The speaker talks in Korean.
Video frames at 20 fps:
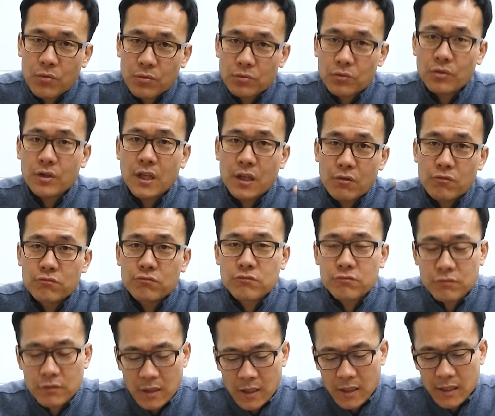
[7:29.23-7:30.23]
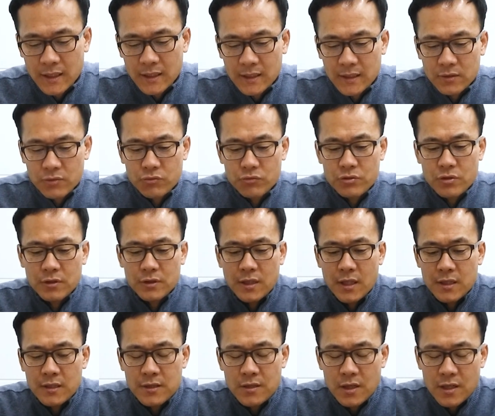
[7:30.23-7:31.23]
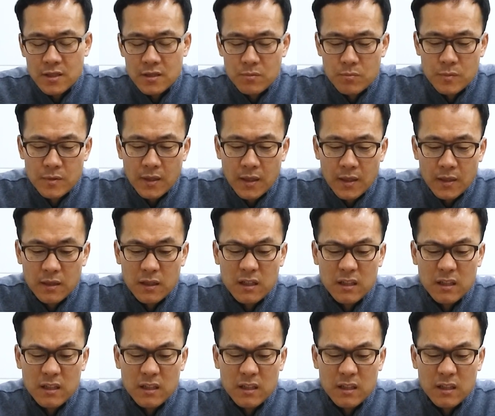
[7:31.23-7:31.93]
공동 기구가 운영된 적이 있습니다.